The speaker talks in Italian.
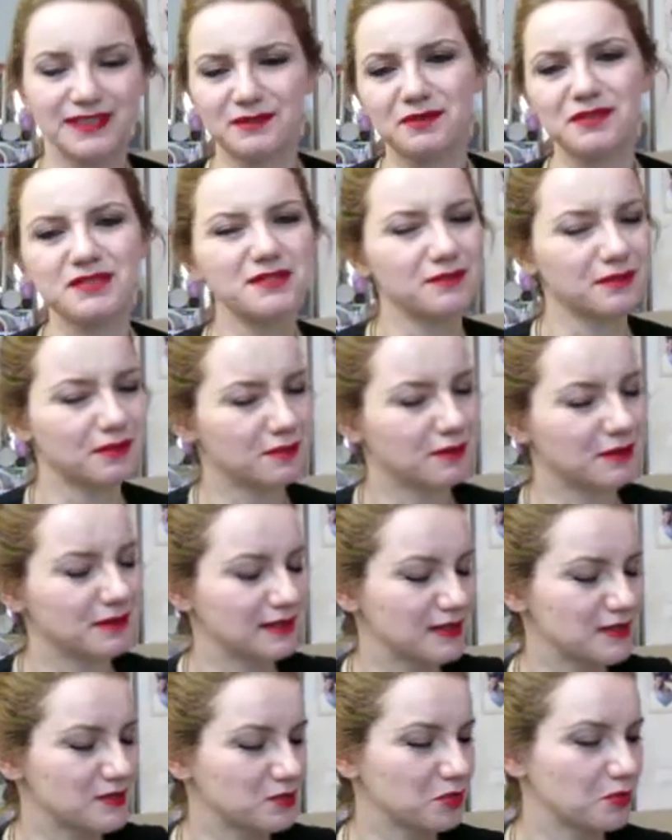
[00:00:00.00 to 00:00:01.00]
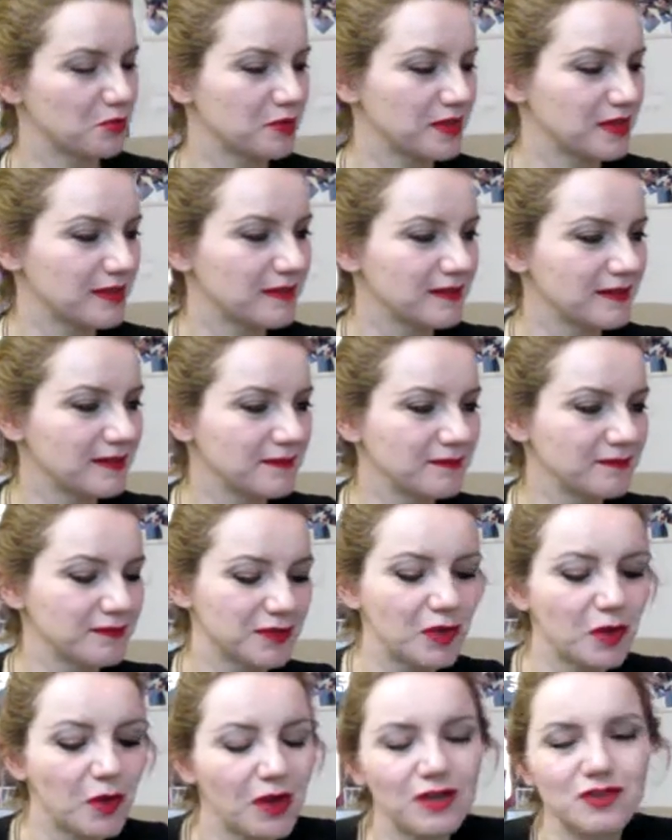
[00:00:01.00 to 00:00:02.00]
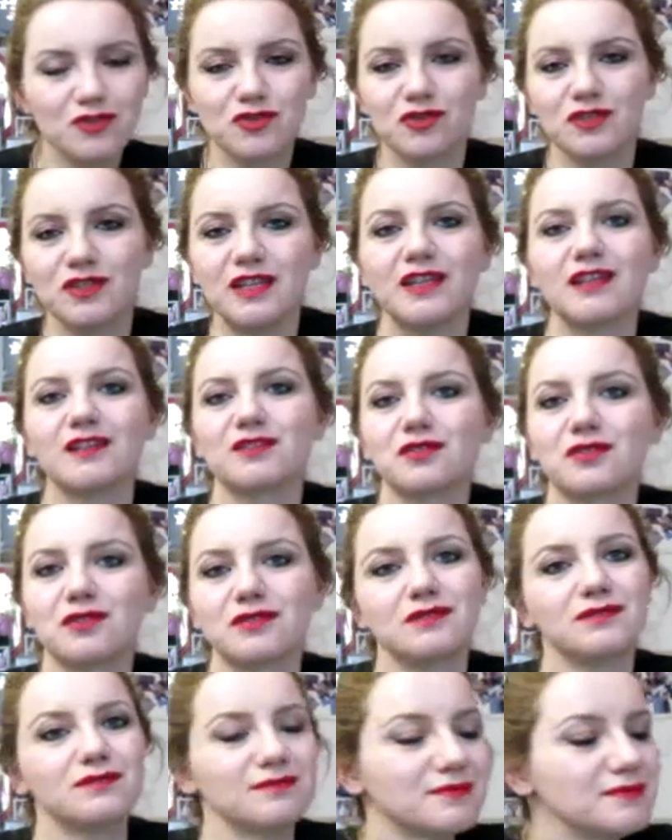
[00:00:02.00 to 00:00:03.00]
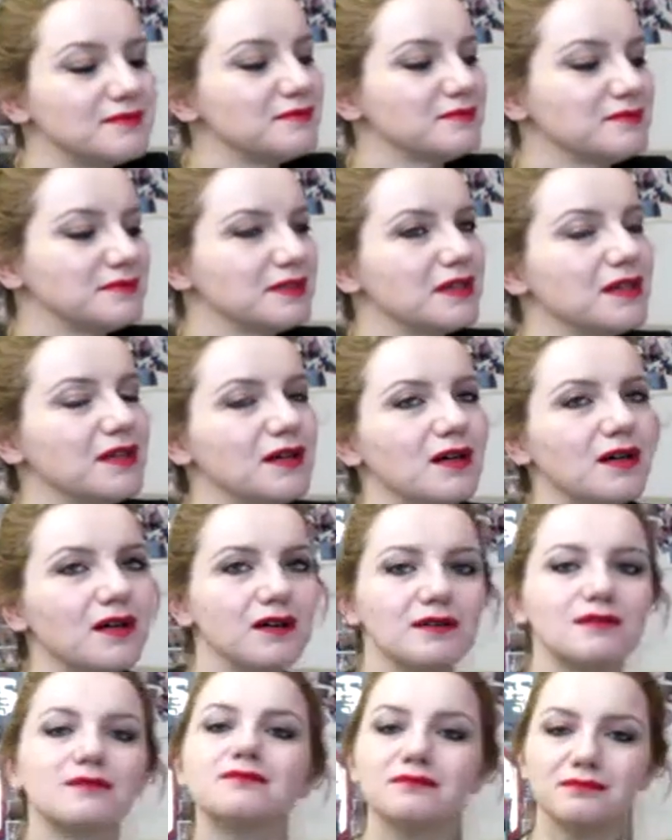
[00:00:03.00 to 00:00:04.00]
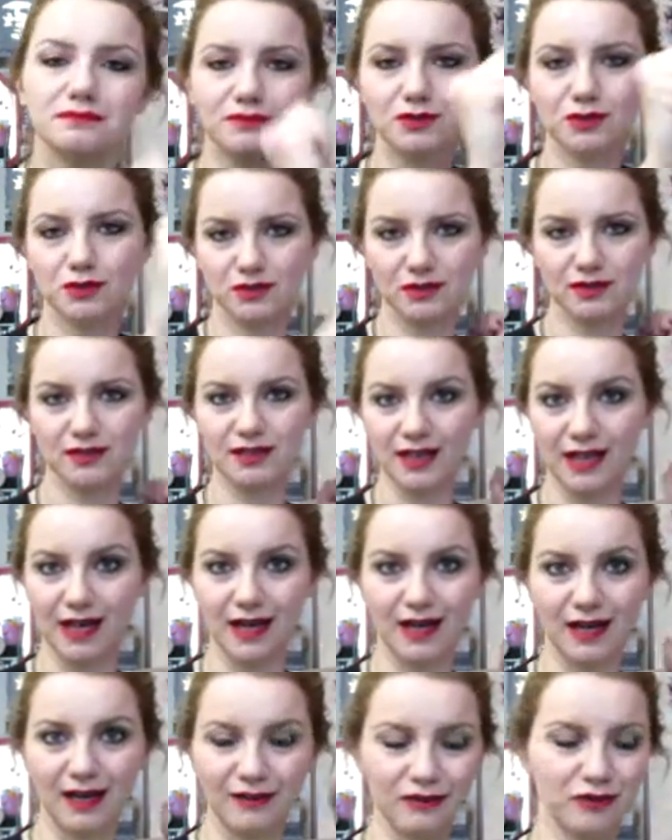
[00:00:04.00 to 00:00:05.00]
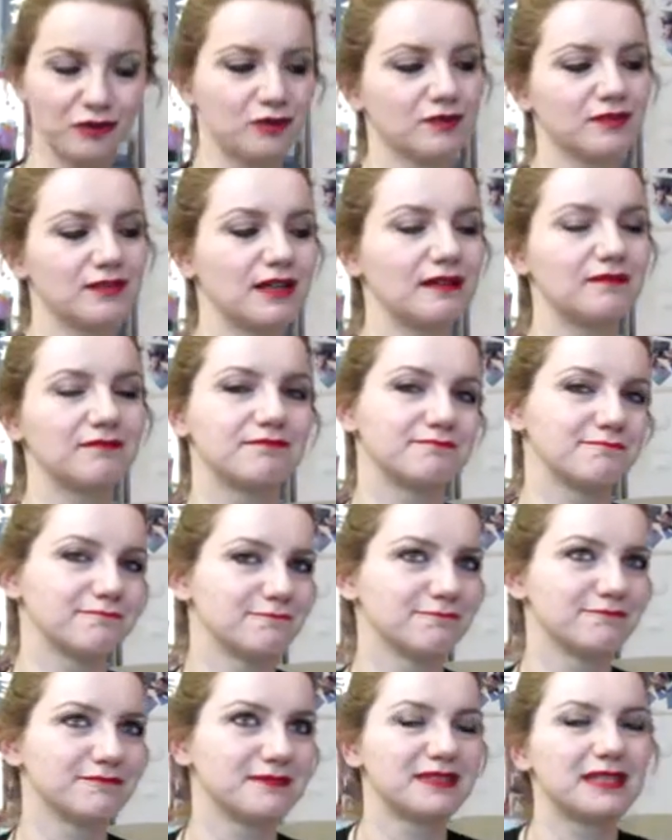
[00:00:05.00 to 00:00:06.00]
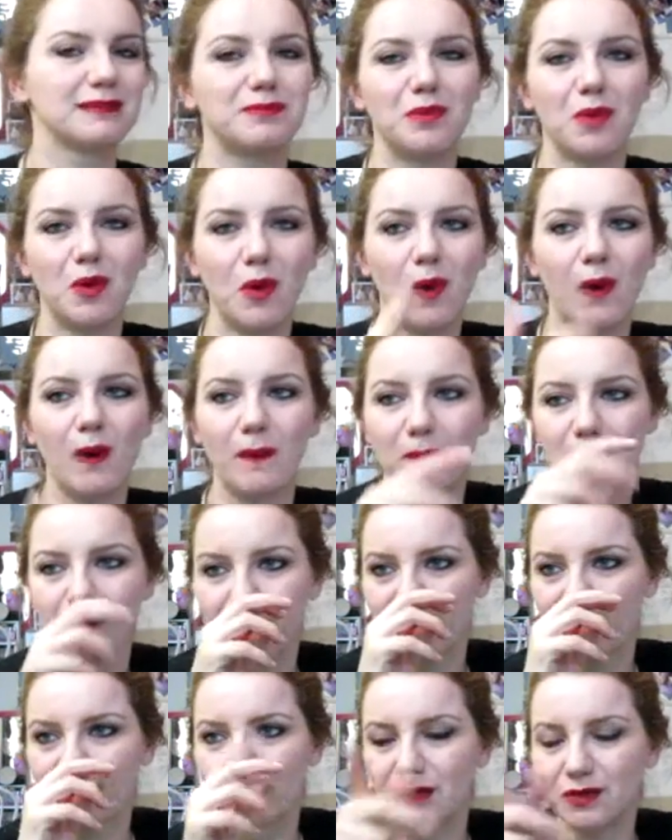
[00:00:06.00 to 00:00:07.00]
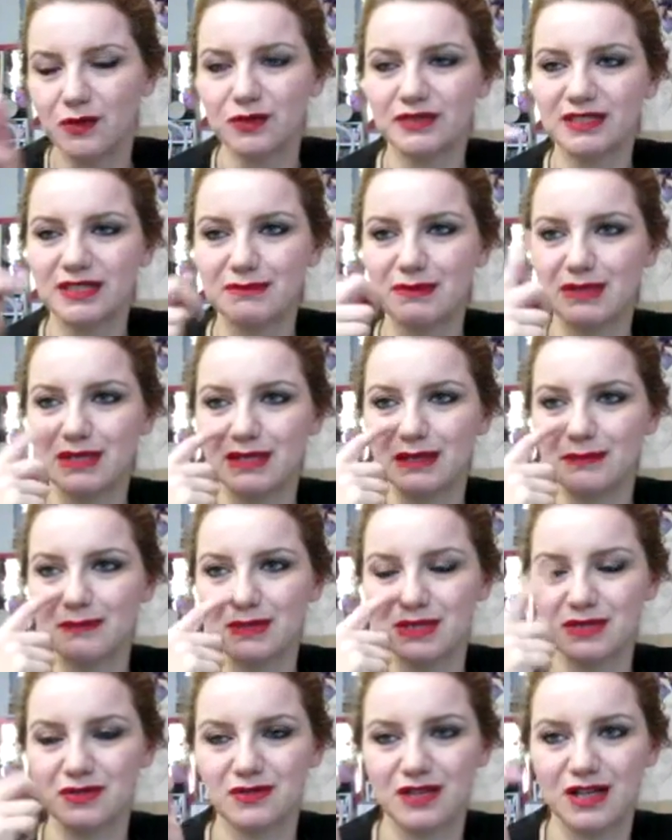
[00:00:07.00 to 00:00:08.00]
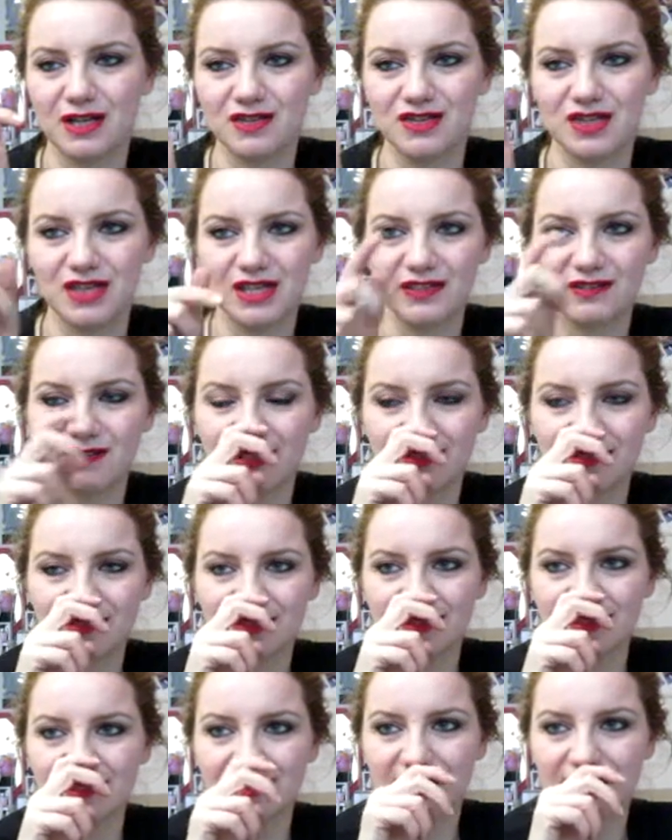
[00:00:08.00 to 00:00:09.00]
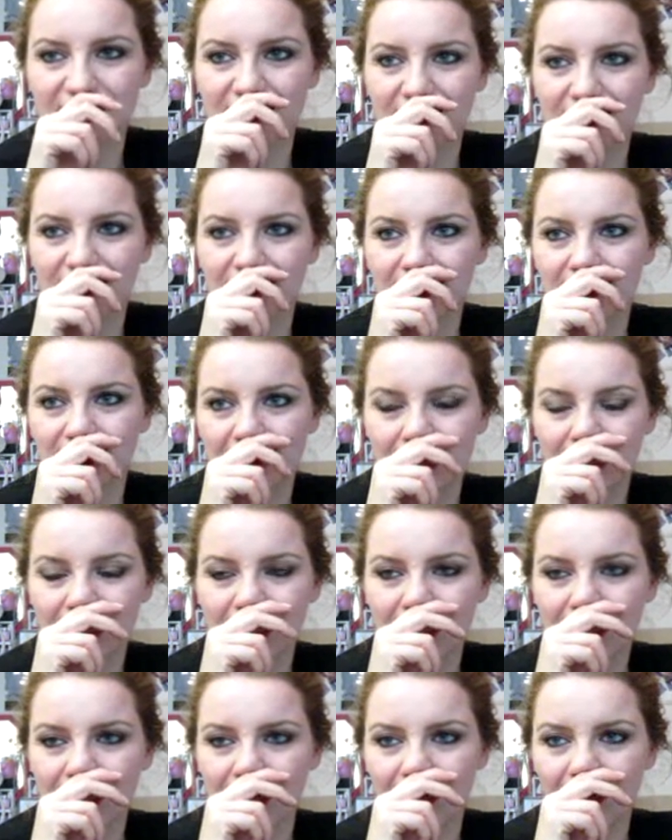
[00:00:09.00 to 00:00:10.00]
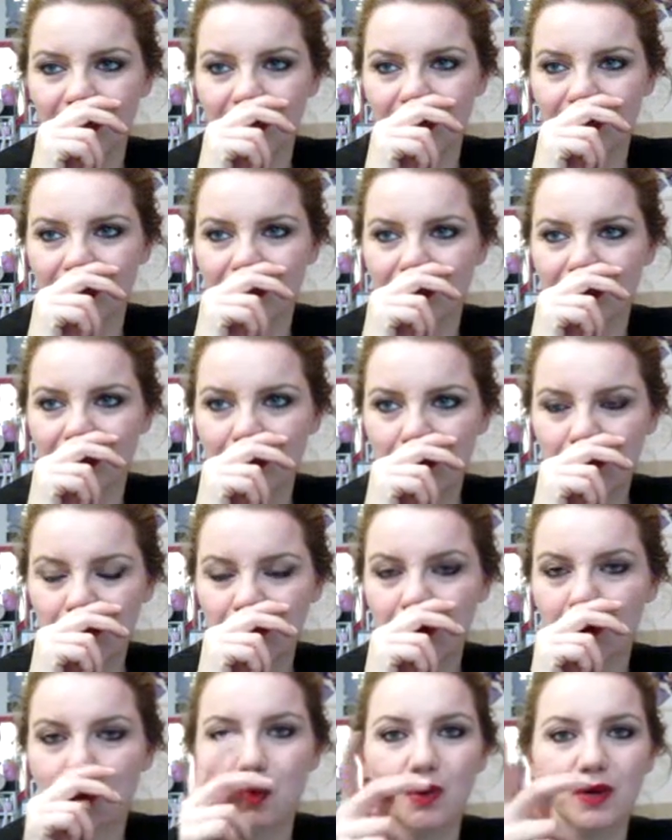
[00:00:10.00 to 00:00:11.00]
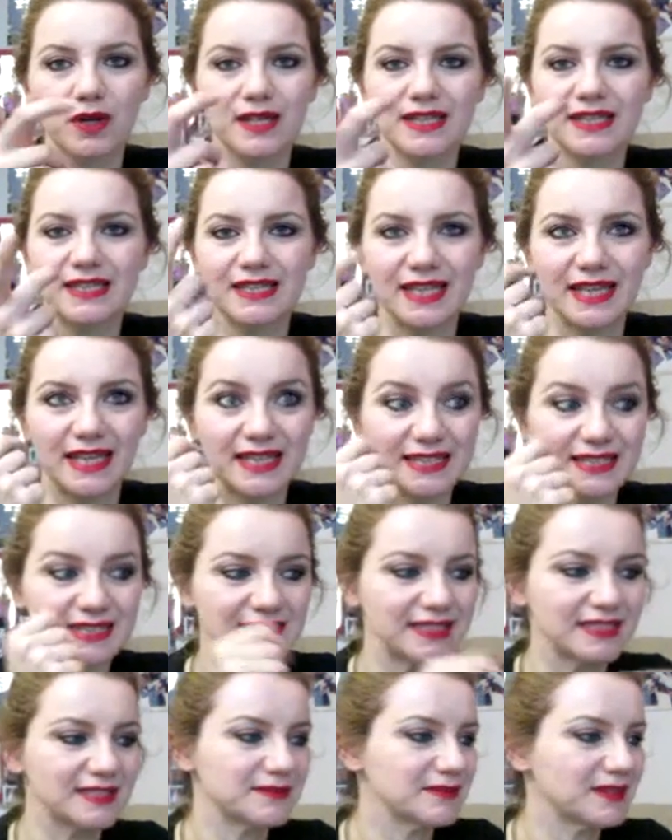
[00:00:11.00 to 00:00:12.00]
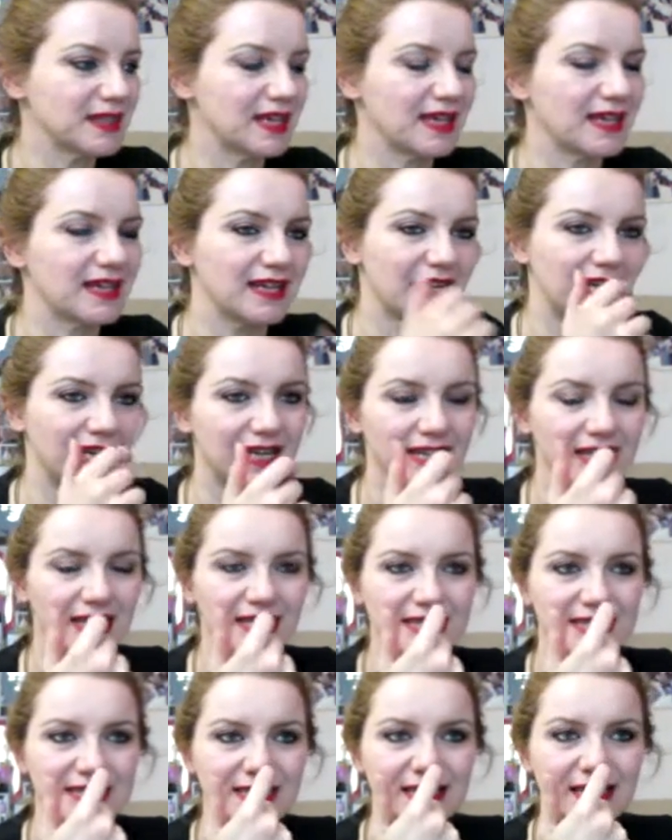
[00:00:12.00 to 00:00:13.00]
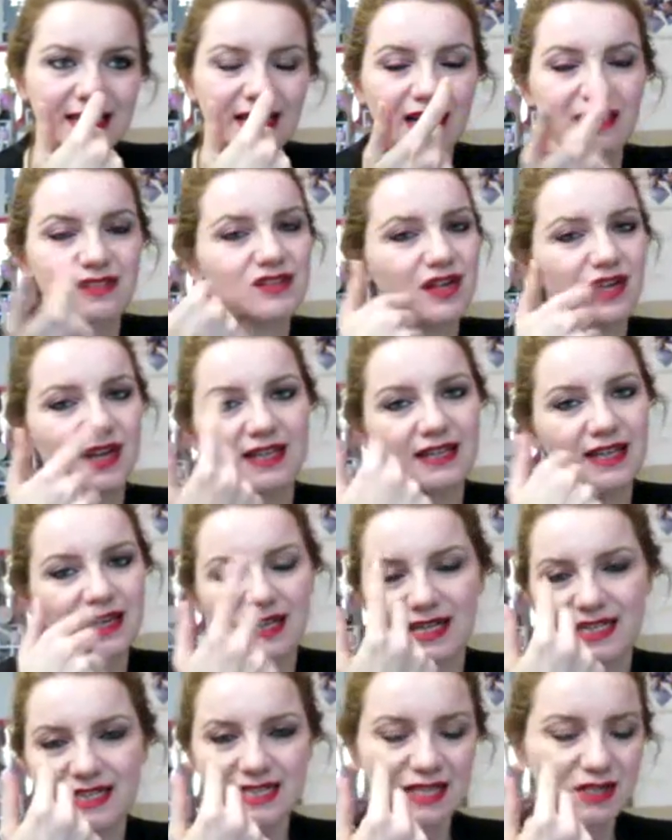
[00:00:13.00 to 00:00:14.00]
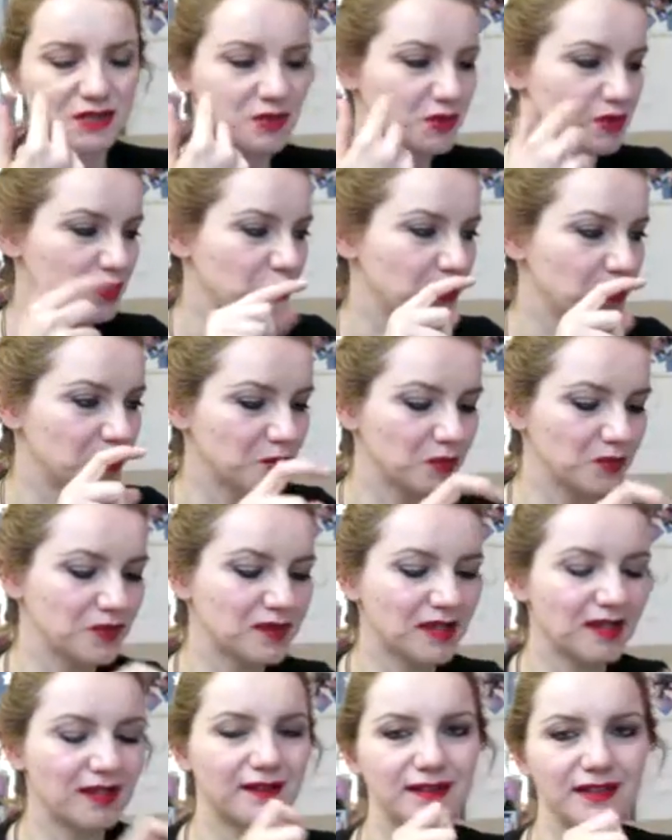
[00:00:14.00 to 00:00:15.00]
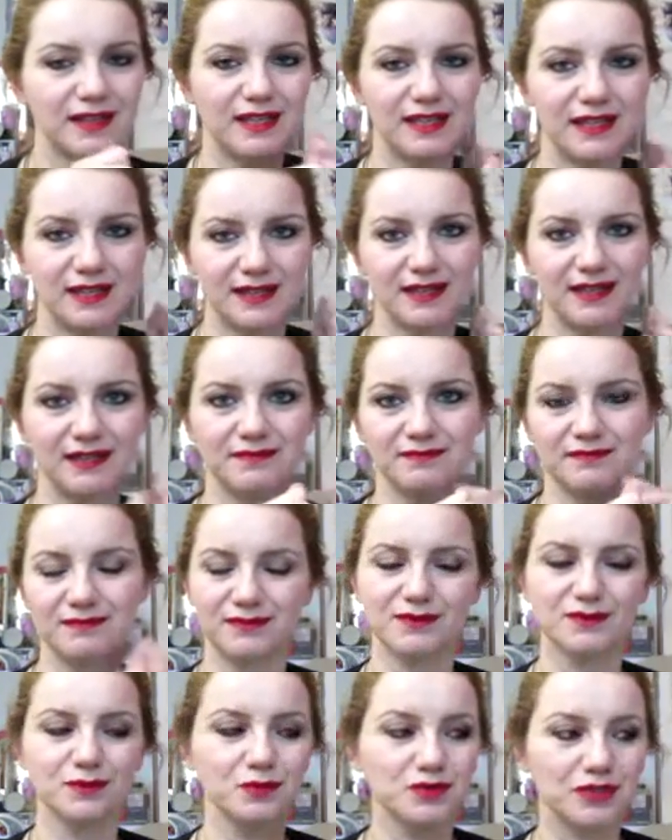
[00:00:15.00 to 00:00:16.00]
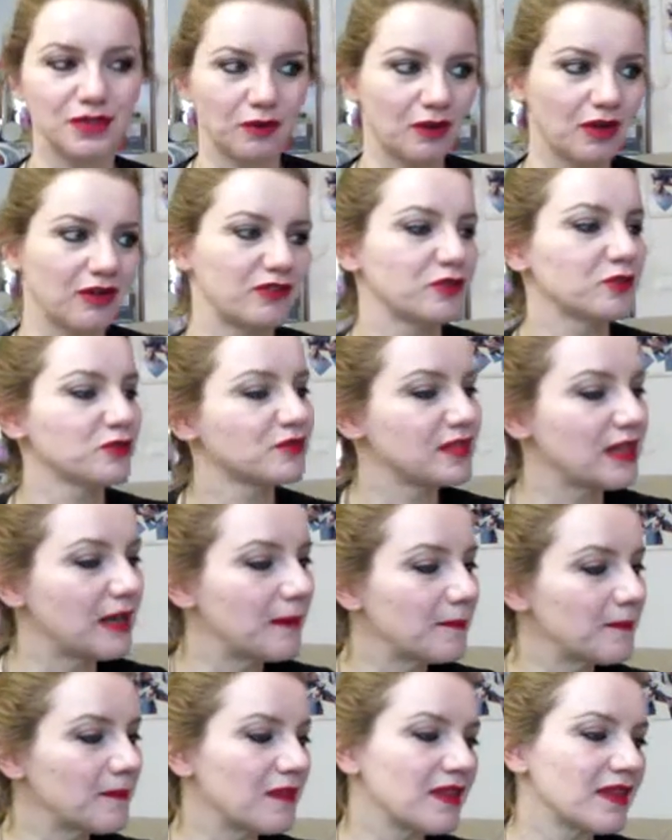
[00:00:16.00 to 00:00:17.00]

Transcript: Questa è una domanda stupida. Glielo lancio dietro con la, la fionda, tipo gli ultimi personaggi arrivati in... Uh, Ehm, The Walking Dead, la, la, ragazza, la sorella della ragazza sordomuta e usano la fionda.